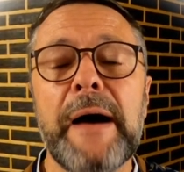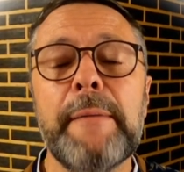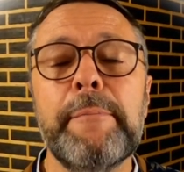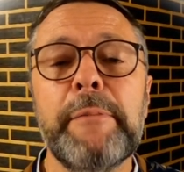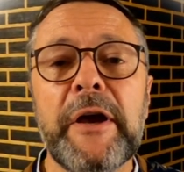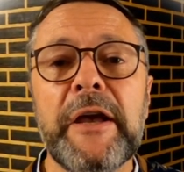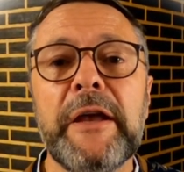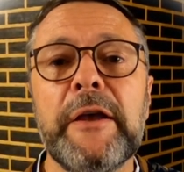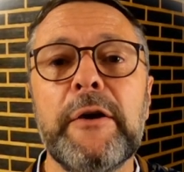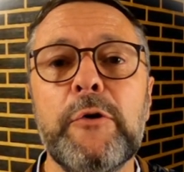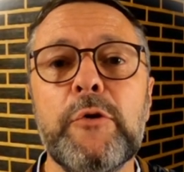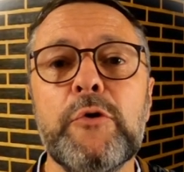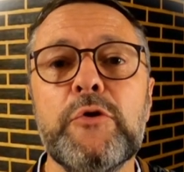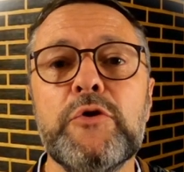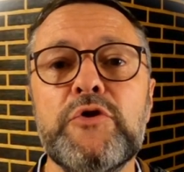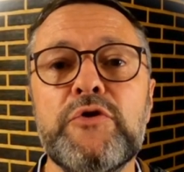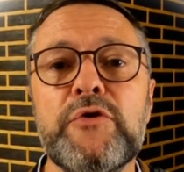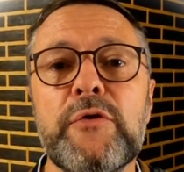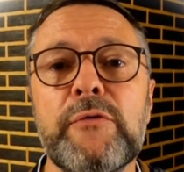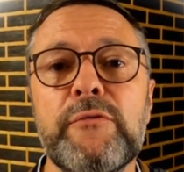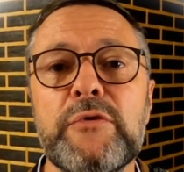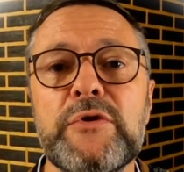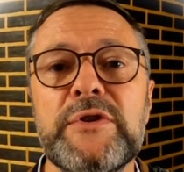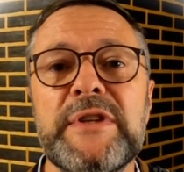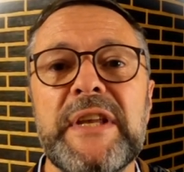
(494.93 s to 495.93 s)
Après que
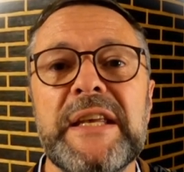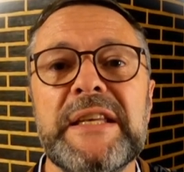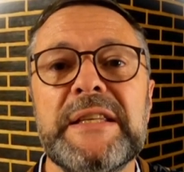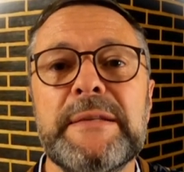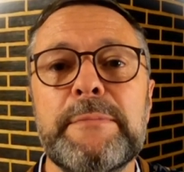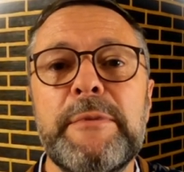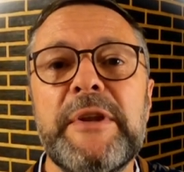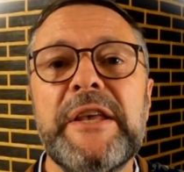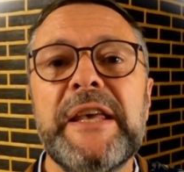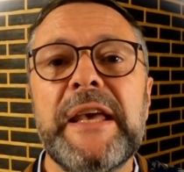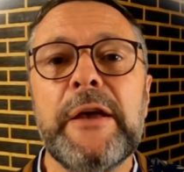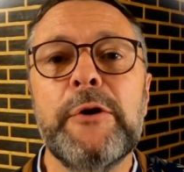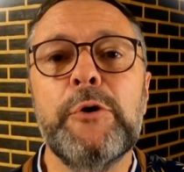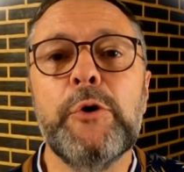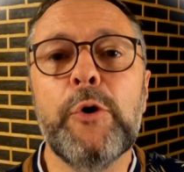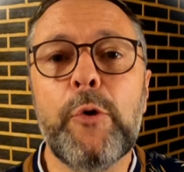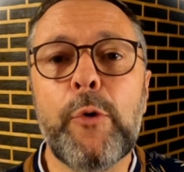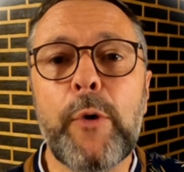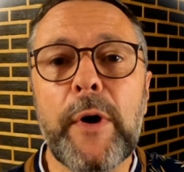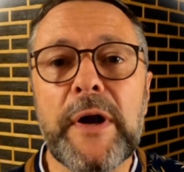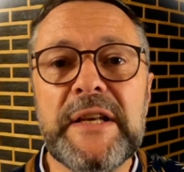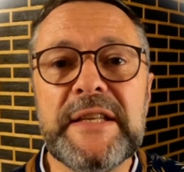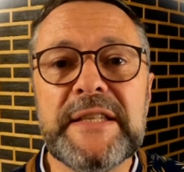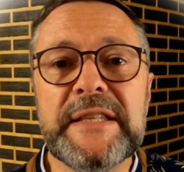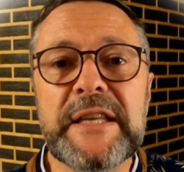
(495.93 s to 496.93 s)
je vous ai expliqué de
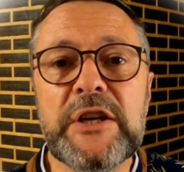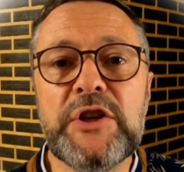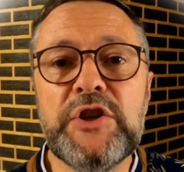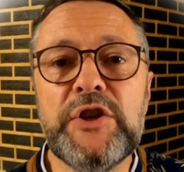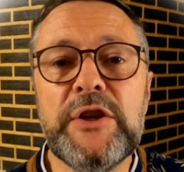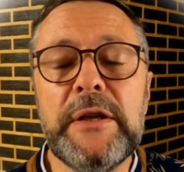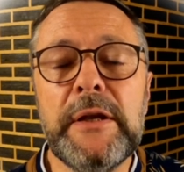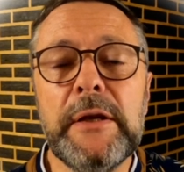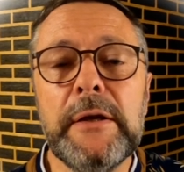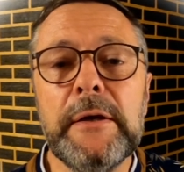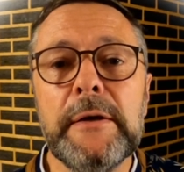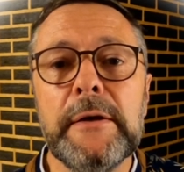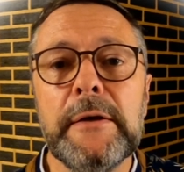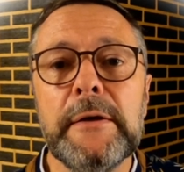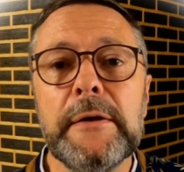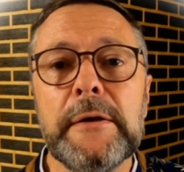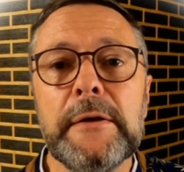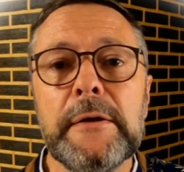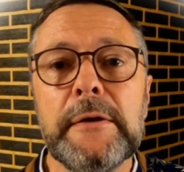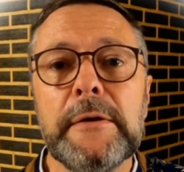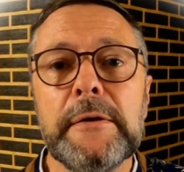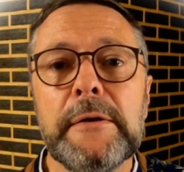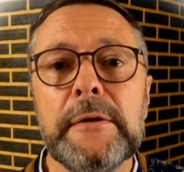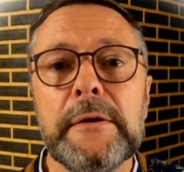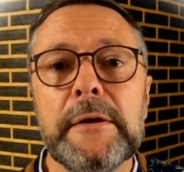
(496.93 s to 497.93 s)
quoi il s'agit,
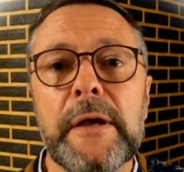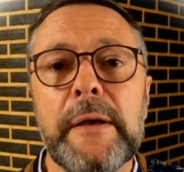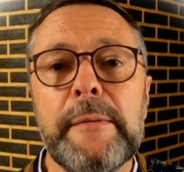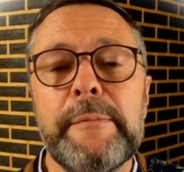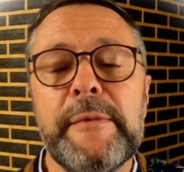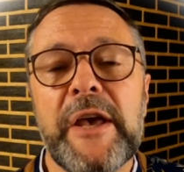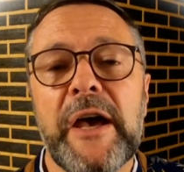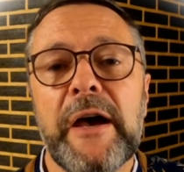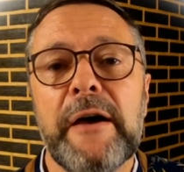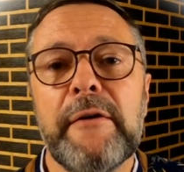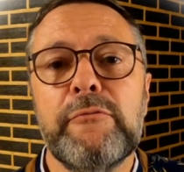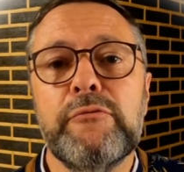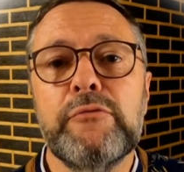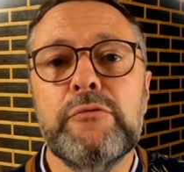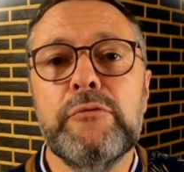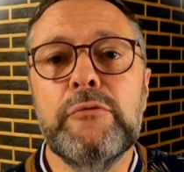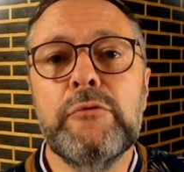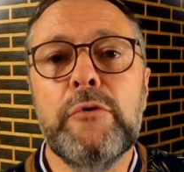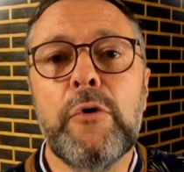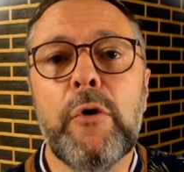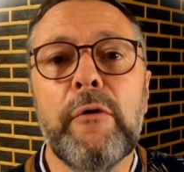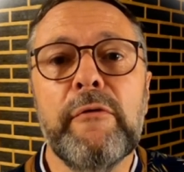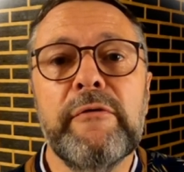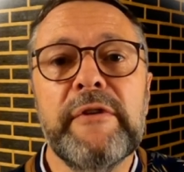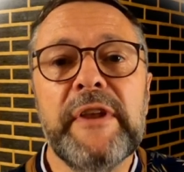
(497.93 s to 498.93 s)
eh bien vous
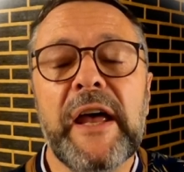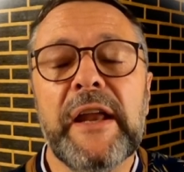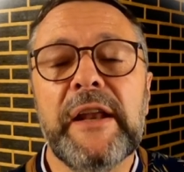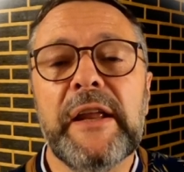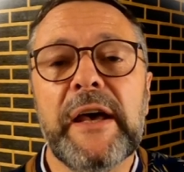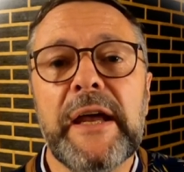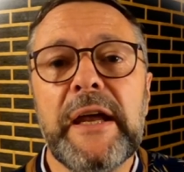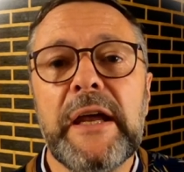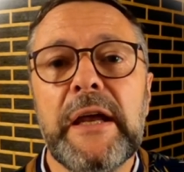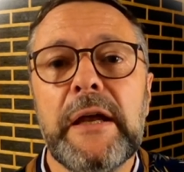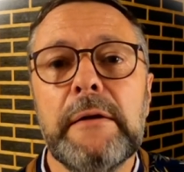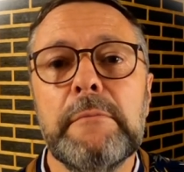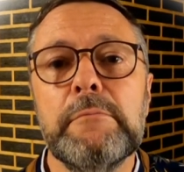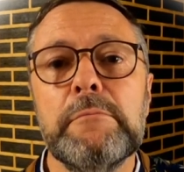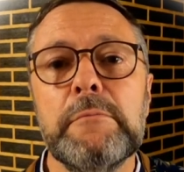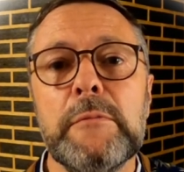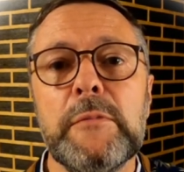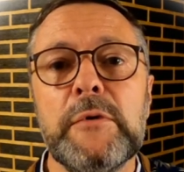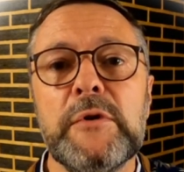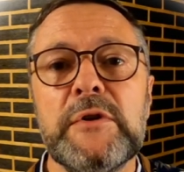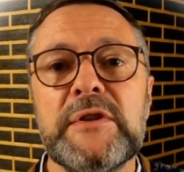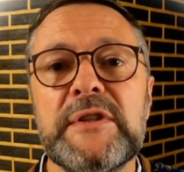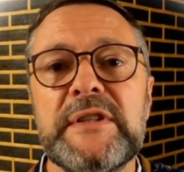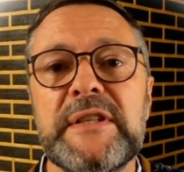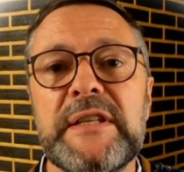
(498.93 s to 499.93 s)
conviendrez
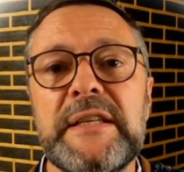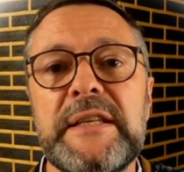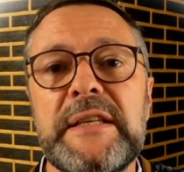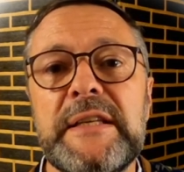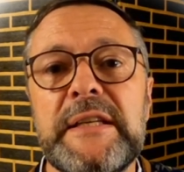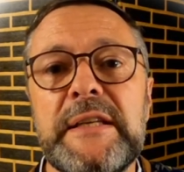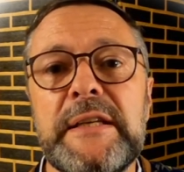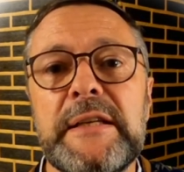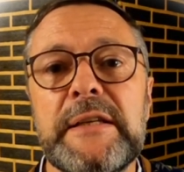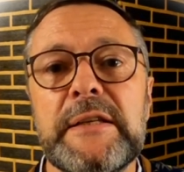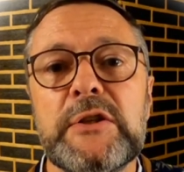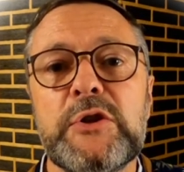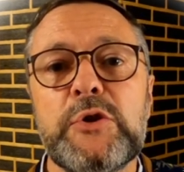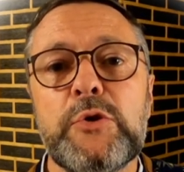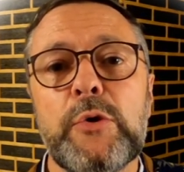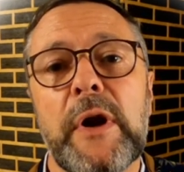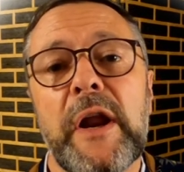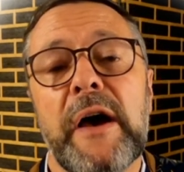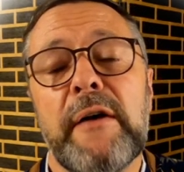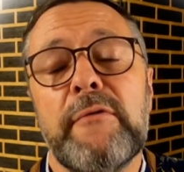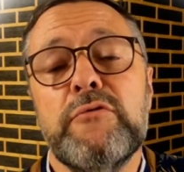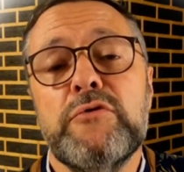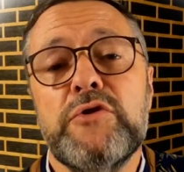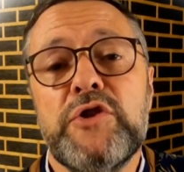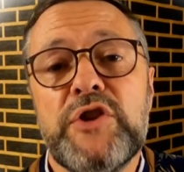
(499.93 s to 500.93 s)
si
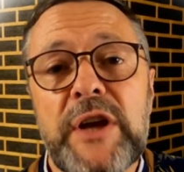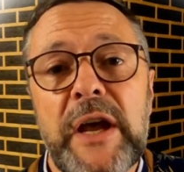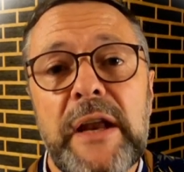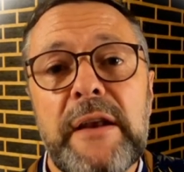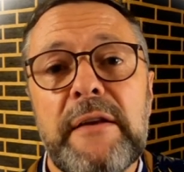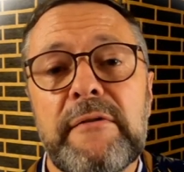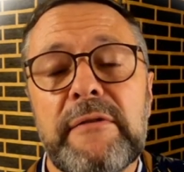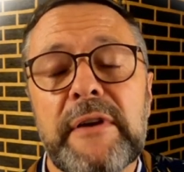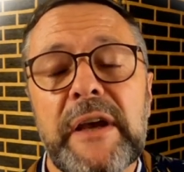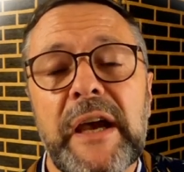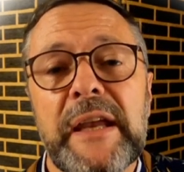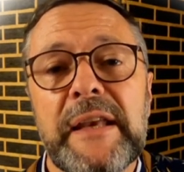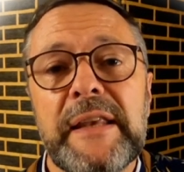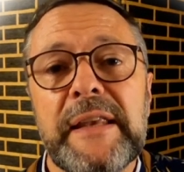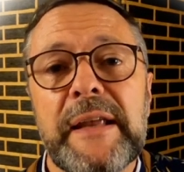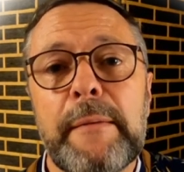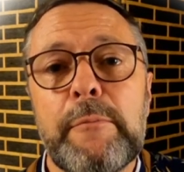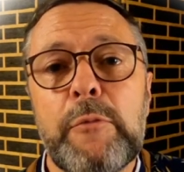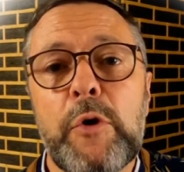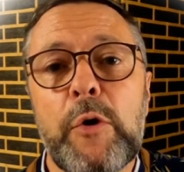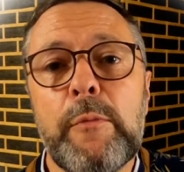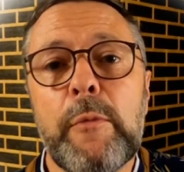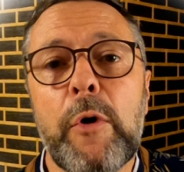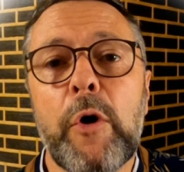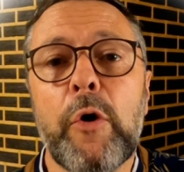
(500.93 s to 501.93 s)
cela vous gêne
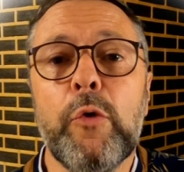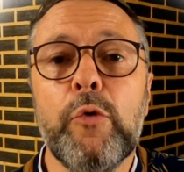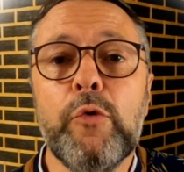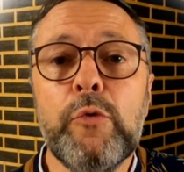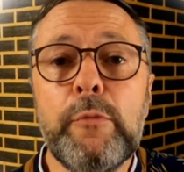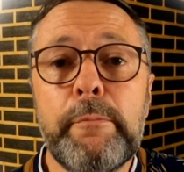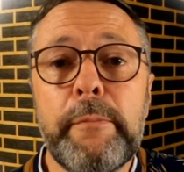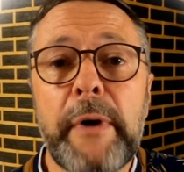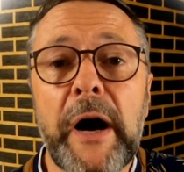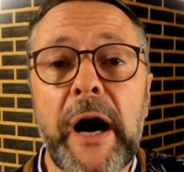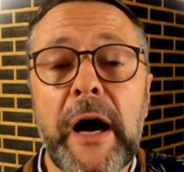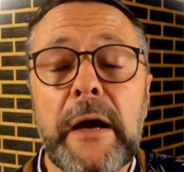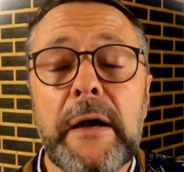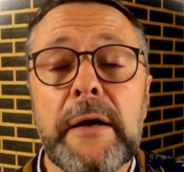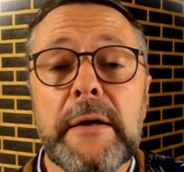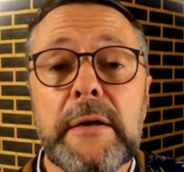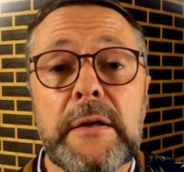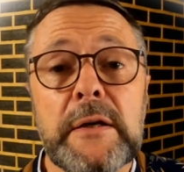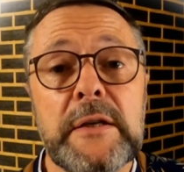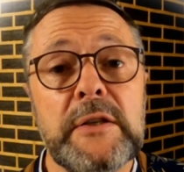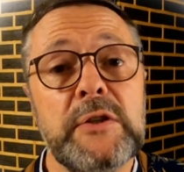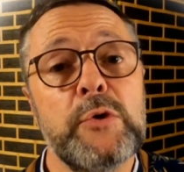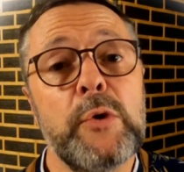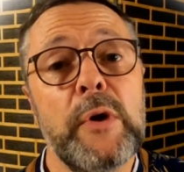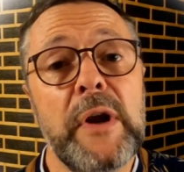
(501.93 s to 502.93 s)
véritablement ou pas,
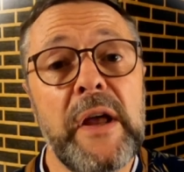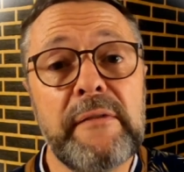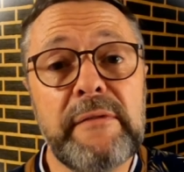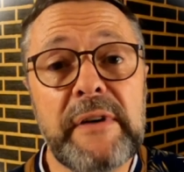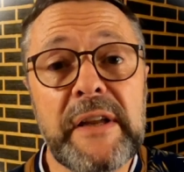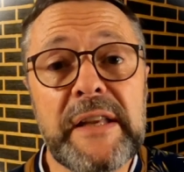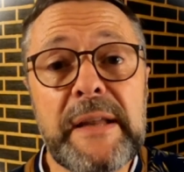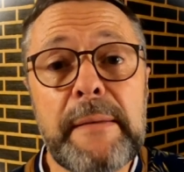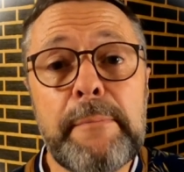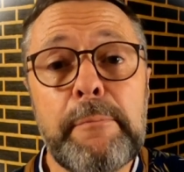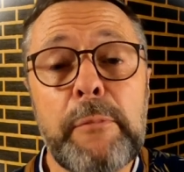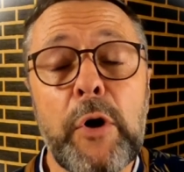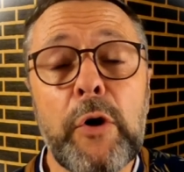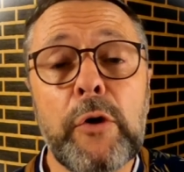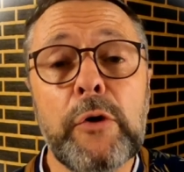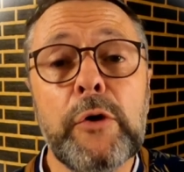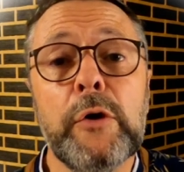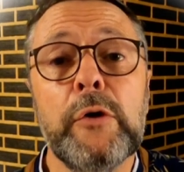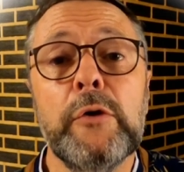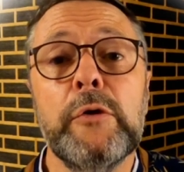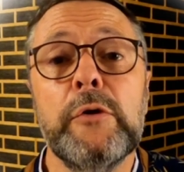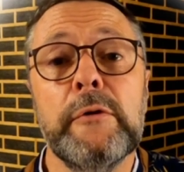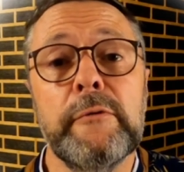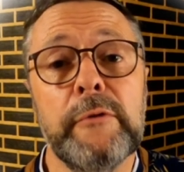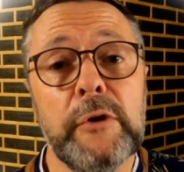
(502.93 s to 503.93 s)
et cela va
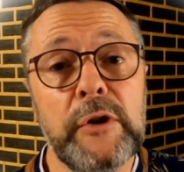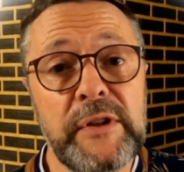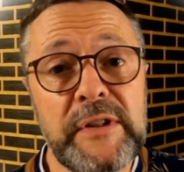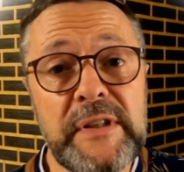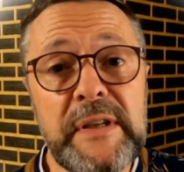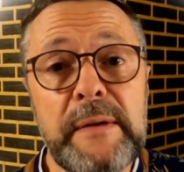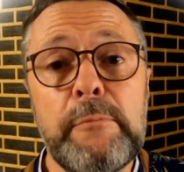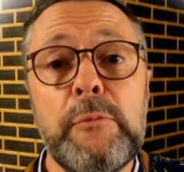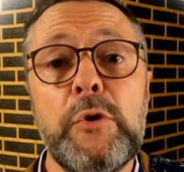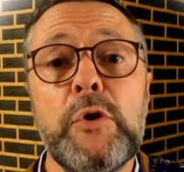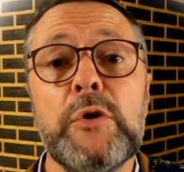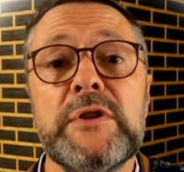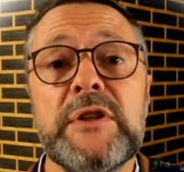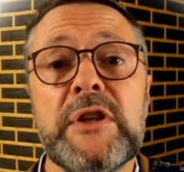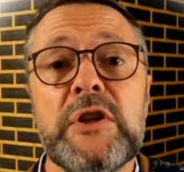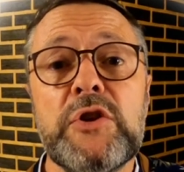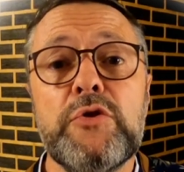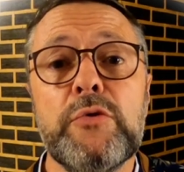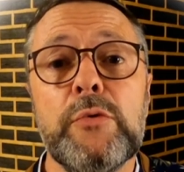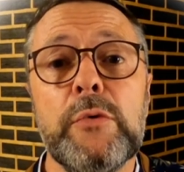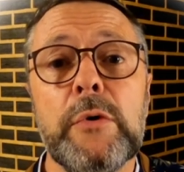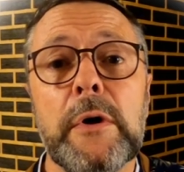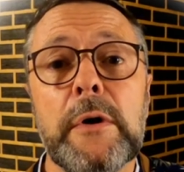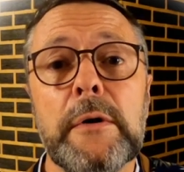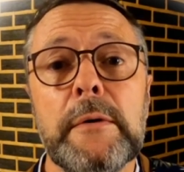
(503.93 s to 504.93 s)
dépendre de votre type de
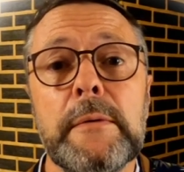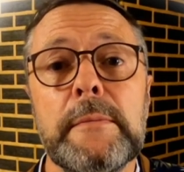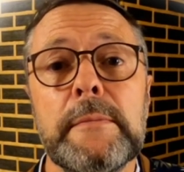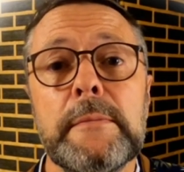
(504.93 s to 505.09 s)
séjour.